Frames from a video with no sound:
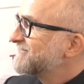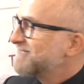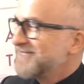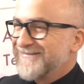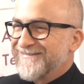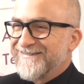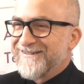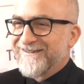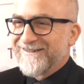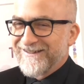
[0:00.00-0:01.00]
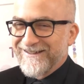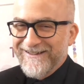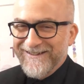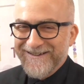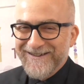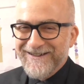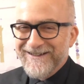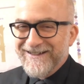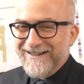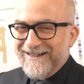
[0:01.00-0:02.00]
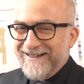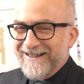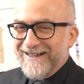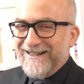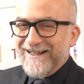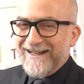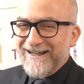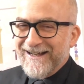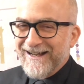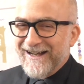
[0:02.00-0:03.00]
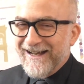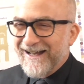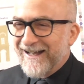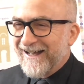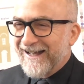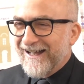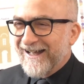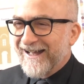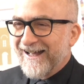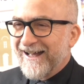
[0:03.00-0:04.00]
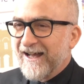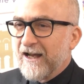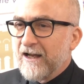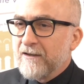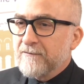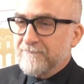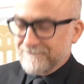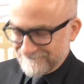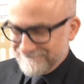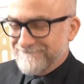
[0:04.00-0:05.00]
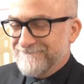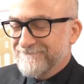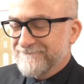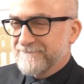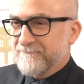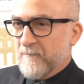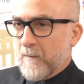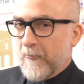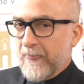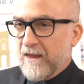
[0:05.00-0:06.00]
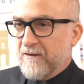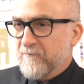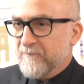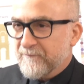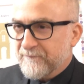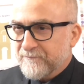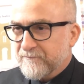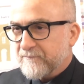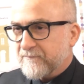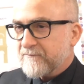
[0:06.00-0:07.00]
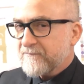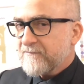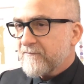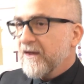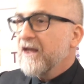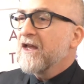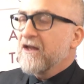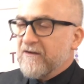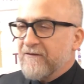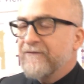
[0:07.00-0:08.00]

Okay. Direttore, eh, pochi, mm, poche settimane fa la scomparsa di Maurizio Costanzo, ci sarà uno spazio dedicato nella prossima edizione del festival?